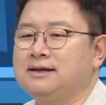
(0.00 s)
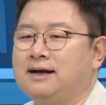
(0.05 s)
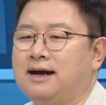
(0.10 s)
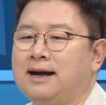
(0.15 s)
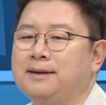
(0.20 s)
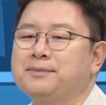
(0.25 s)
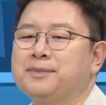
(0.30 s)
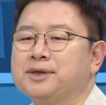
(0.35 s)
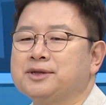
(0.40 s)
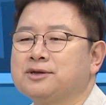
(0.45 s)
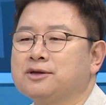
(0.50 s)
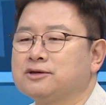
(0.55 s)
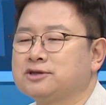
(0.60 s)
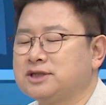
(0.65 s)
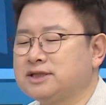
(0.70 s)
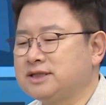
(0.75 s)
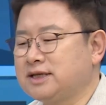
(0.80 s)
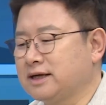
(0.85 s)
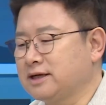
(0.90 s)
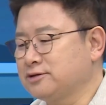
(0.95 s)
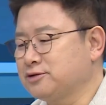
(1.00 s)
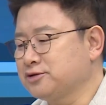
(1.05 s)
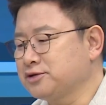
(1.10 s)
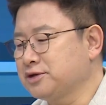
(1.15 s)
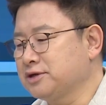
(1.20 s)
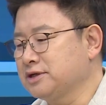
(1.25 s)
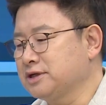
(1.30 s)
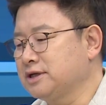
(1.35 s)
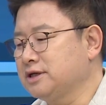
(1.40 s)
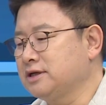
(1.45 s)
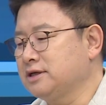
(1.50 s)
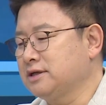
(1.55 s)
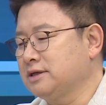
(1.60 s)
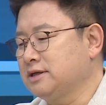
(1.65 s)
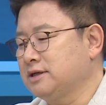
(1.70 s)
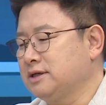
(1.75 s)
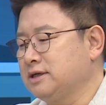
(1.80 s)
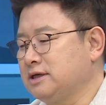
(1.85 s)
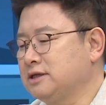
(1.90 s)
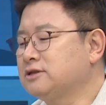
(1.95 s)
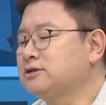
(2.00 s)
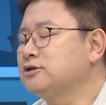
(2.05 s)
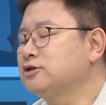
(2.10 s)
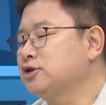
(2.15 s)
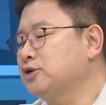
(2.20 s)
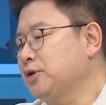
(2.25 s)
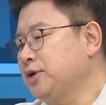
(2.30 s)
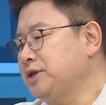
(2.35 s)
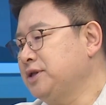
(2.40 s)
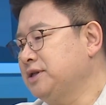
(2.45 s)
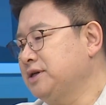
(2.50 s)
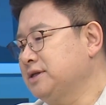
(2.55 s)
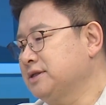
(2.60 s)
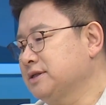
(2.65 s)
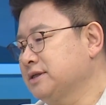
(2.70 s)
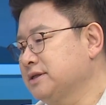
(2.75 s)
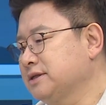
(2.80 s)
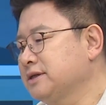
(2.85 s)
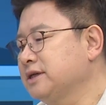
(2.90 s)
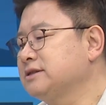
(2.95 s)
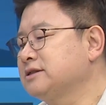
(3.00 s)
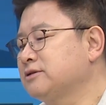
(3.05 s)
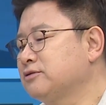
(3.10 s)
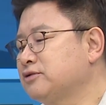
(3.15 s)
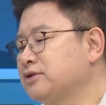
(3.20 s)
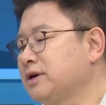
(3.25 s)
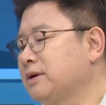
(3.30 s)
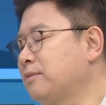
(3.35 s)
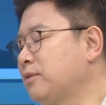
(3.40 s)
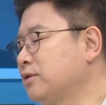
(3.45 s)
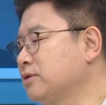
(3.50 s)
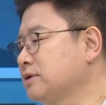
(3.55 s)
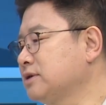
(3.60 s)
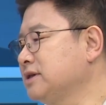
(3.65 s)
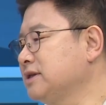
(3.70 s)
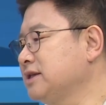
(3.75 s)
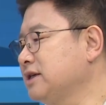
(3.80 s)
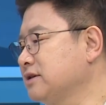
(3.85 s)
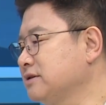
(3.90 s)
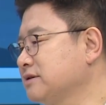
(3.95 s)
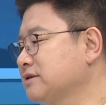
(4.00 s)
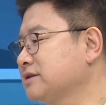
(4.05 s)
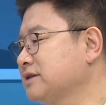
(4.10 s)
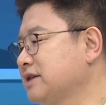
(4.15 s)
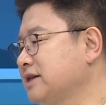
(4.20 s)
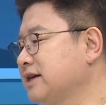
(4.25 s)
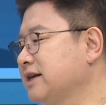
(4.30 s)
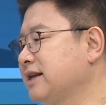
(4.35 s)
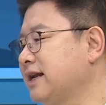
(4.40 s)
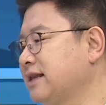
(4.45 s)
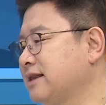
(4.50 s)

한 번 더 시장의 충격이 있을 수도 있는 그게 이제 우리가 모르는 영역들이긴